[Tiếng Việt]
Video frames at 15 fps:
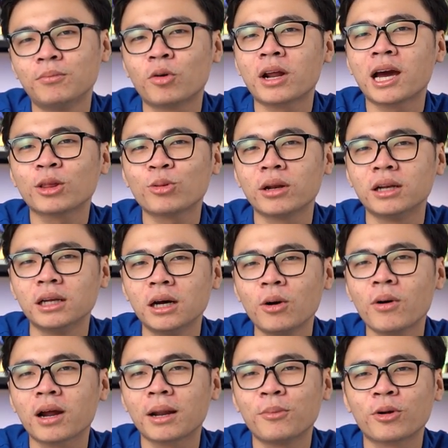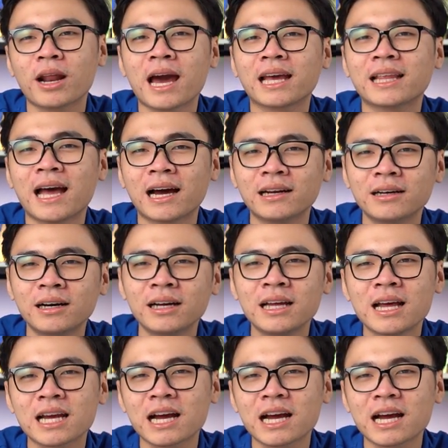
một hai tuần nữa hoặc là một hai tháng nữa